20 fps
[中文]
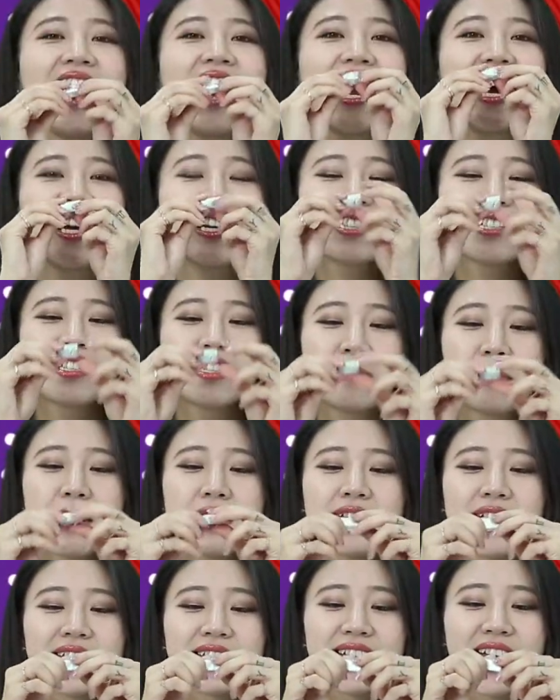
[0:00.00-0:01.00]
啊，里面
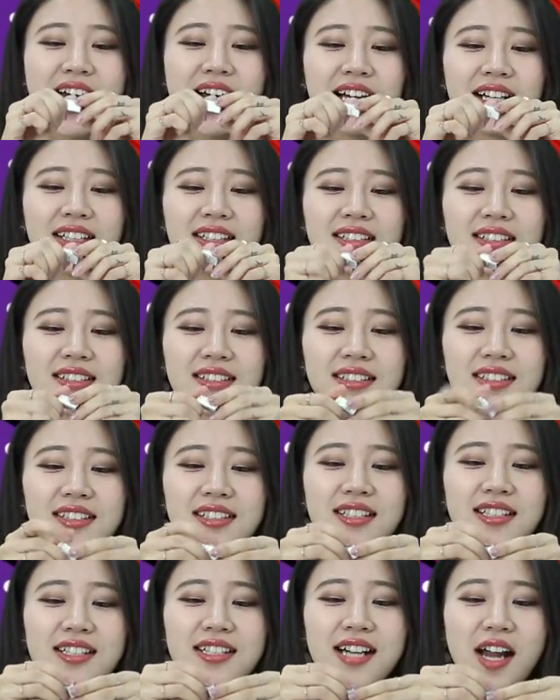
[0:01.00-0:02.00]
长这样，
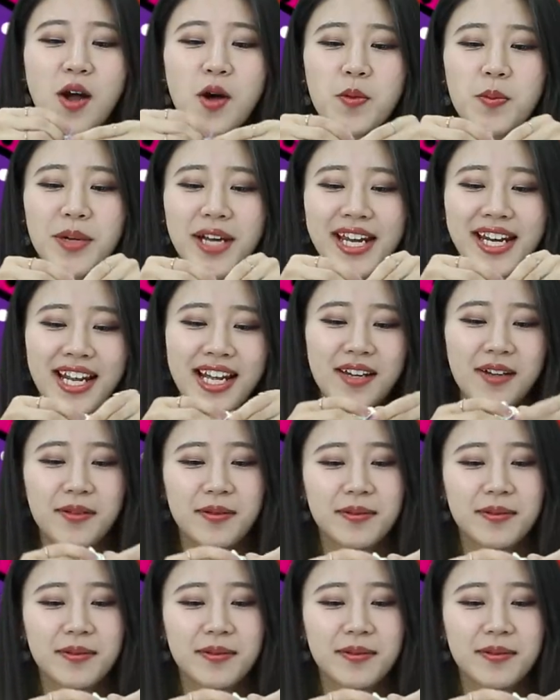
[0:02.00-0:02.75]
然后我们给它，